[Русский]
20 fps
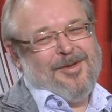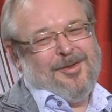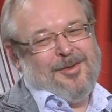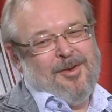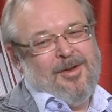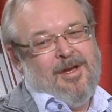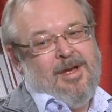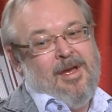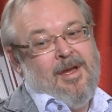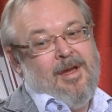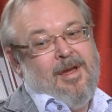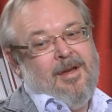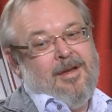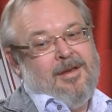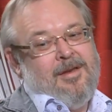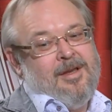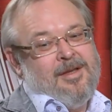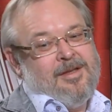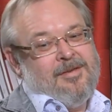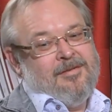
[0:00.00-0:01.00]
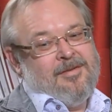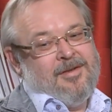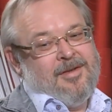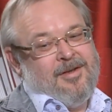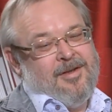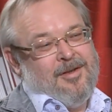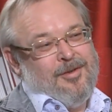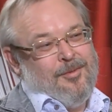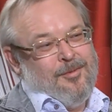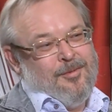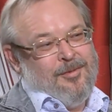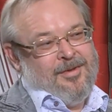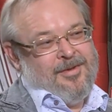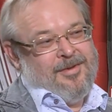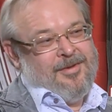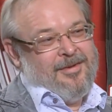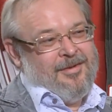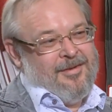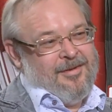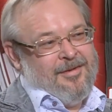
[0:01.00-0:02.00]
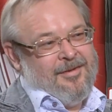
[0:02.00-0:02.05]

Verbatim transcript: что детство затянулось.